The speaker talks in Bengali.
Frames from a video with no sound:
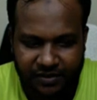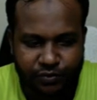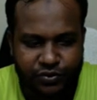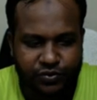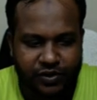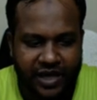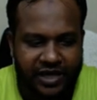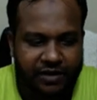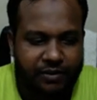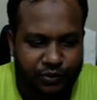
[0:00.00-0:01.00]
একটা বস্তুকে
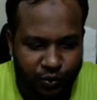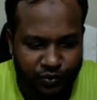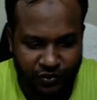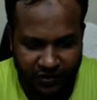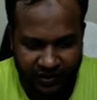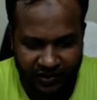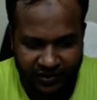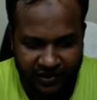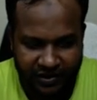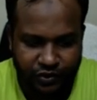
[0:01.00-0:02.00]
এক একভাবে ধরতে হয়
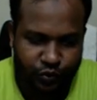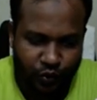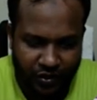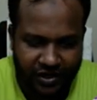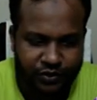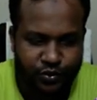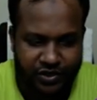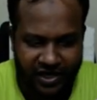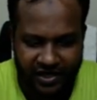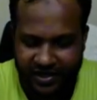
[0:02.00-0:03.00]
কিন্তু ধরা কিন্তু
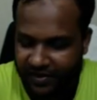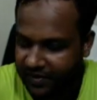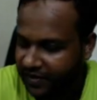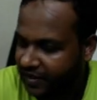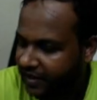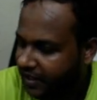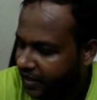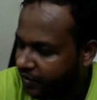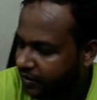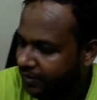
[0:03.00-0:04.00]
যায়
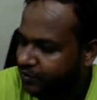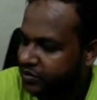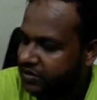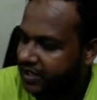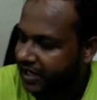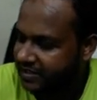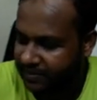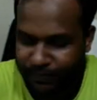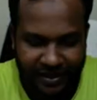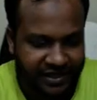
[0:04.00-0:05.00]
এখন আমি যদি চাই
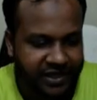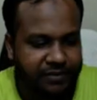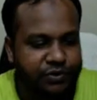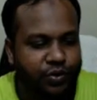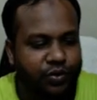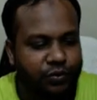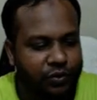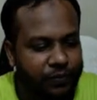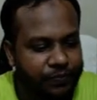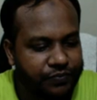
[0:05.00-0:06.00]
যে পানিকে আমি
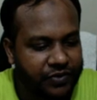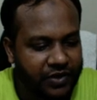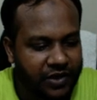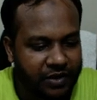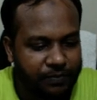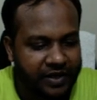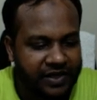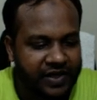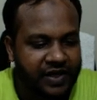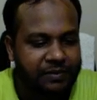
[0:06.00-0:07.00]
ধরবো
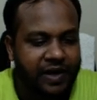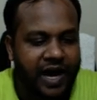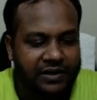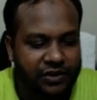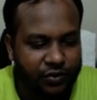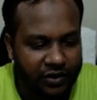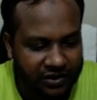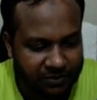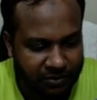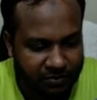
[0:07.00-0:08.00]
পানিকে কি আমি হাত দিয়ে ধরে
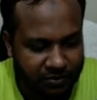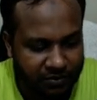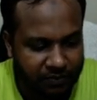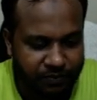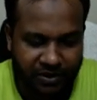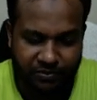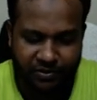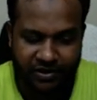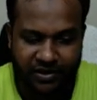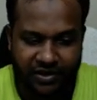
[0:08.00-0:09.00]
রাখতে পারবো পারবো
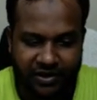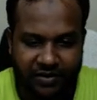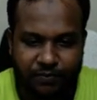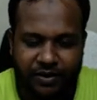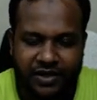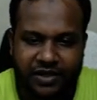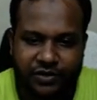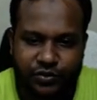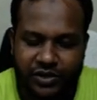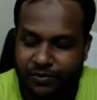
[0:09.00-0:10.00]
না পানিকে
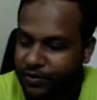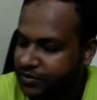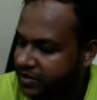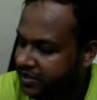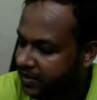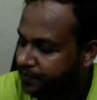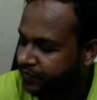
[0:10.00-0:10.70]
যদি আমি হচ্ছে যে